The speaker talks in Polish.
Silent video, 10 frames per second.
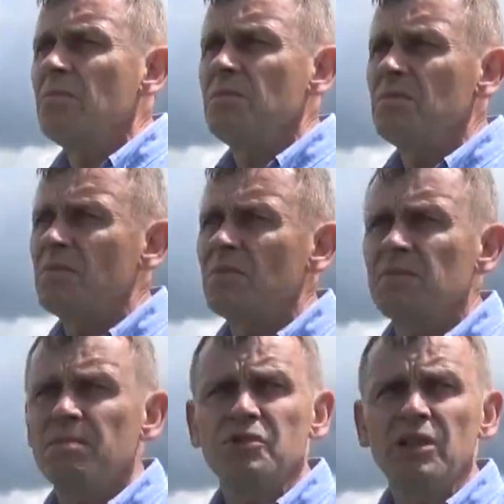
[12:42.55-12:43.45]
Mm,
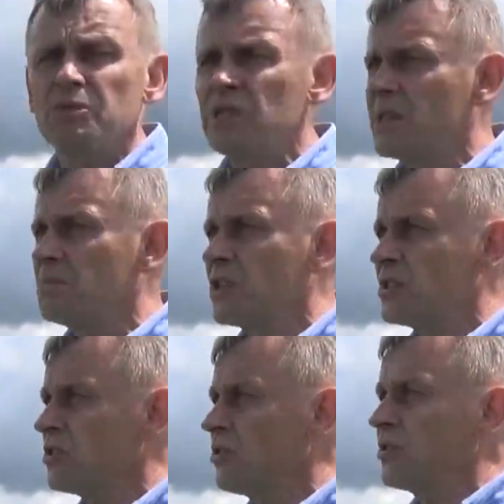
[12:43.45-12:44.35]
przede wszystkim
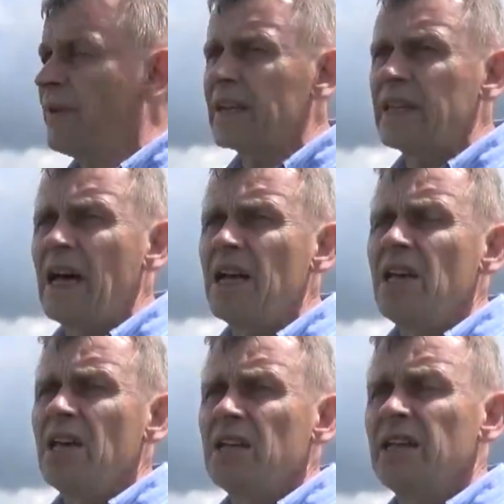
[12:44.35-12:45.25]
przestrzeń otwarta
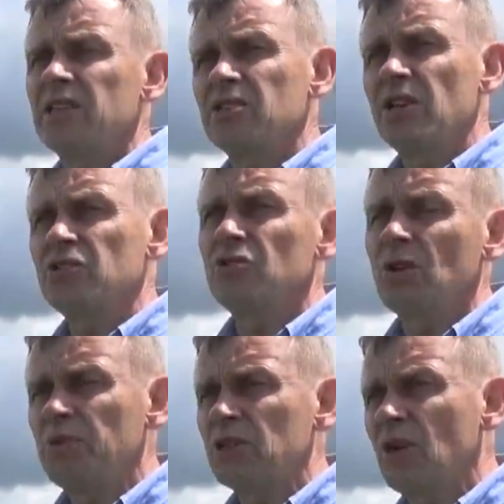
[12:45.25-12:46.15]
dla tych naszych
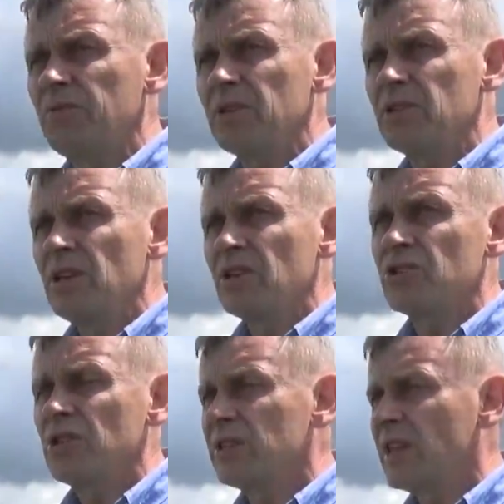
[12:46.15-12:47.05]
dopłatowych
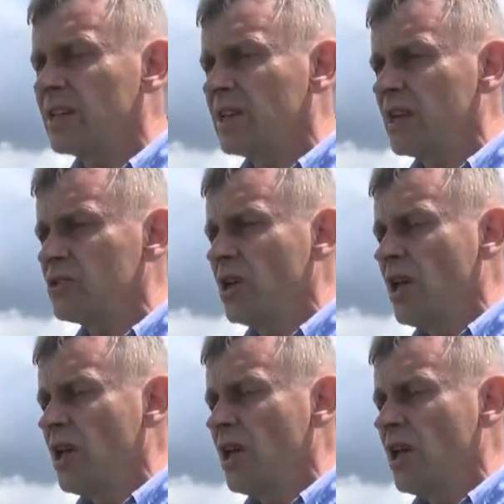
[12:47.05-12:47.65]
krzyk, derkacz,